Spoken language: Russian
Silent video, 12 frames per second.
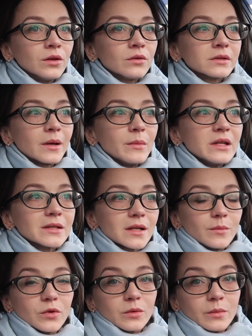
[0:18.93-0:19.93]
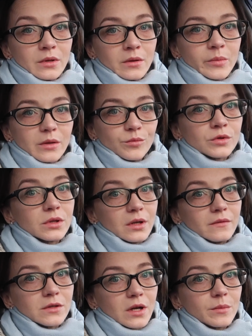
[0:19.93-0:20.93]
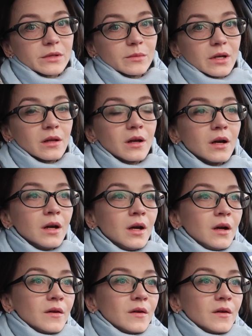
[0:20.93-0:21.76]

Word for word: но за Минском он был, потому что я вчера посмотрела